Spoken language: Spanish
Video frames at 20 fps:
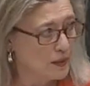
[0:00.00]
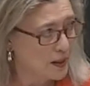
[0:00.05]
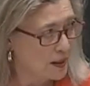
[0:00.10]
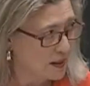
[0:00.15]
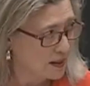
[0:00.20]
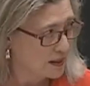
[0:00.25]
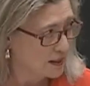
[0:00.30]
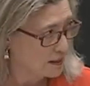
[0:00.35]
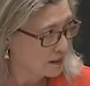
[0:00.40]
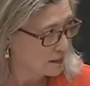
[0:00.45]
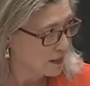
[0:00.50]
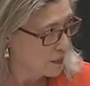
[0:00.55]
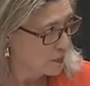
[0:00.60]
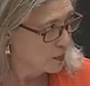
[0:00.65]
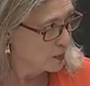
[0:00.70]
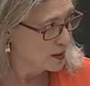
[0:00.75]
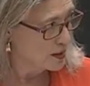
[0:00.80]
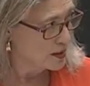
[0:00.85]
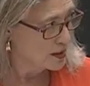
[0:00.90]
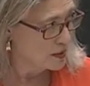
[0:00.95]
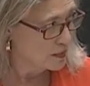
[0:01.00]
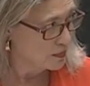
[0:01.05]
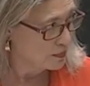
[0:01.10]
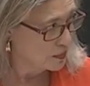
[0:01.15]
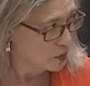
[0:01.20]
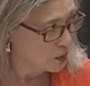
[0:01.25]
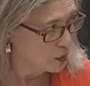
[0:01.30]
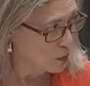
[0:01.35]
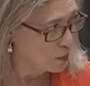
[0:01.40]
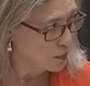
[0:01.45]
a ponerse
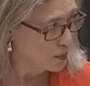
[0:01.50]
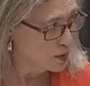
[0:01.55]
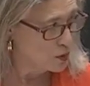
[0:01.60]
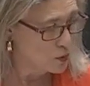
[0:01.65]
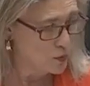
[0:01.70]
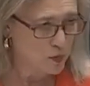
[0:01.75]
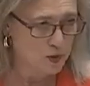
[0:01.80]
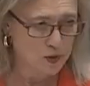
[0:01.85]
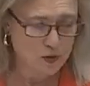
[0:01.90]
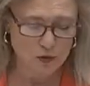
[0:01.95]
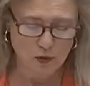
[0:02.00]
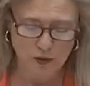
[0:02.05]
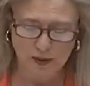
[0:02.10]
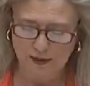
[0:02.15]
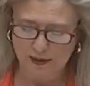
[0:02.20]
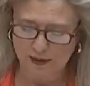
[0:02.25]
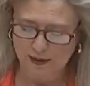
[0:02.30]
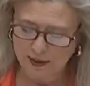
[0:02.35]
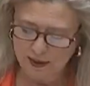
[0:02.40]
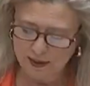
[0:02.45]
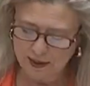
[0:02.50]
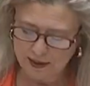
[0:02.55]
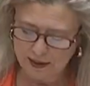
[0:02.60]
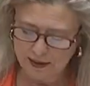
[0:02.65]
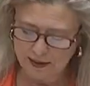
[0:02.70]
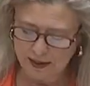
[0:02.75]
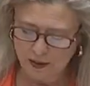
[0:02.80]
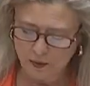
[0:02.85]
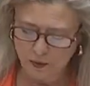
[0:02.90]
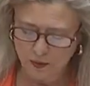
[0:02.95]
con un presupuesto que tenía
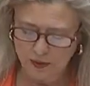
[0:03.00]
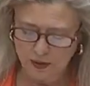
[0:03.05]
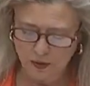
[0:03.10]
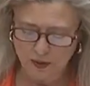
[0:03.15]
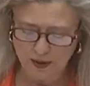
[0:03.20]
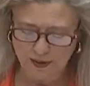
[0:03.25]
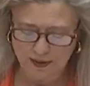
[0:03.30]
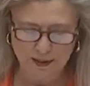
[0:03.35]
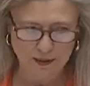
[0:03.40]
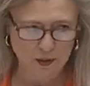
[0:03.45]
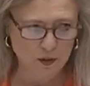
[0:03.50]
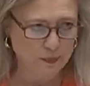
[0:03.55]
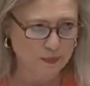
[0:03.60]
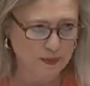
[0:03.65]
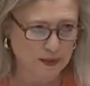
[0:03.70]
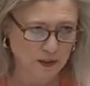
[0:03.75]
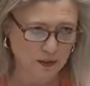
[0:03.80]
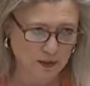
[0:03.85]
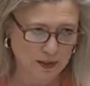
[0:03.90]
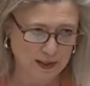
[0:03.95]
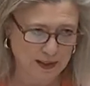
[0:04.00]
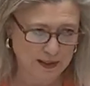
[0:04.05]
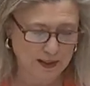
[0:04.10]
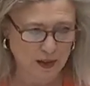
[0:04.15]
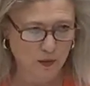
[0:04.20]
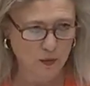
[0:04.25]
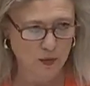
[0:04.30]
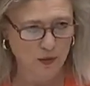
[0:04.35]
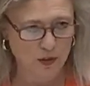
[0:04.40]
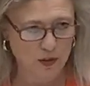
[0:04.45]
ahí la Junta guardado, pero que
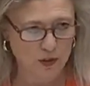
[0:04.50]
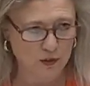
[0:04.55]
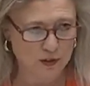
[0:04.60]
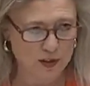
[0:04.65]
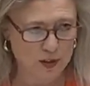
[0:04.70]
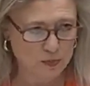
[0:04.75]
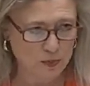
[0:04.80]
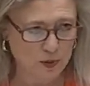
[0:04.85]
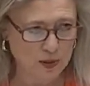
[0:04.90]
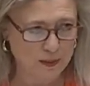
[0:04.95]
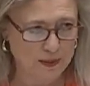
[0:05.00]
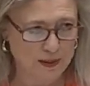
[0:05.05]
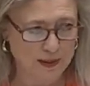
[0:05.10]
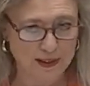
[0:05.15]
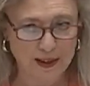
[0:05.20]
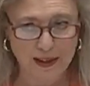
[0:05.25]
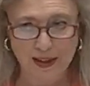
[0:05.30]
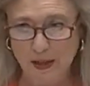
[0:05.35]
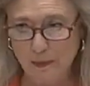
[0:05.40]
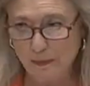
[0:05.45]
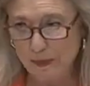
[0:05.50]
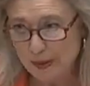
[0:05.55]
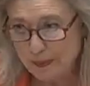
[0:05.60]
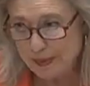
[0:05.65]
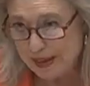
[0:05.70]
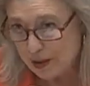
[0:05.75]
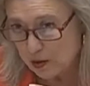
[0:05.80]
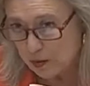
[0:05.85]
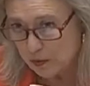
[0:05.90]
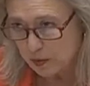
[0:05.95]
el acuerdo de no disponibilidad, el
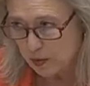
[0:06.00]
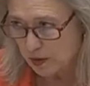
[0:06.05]
primero,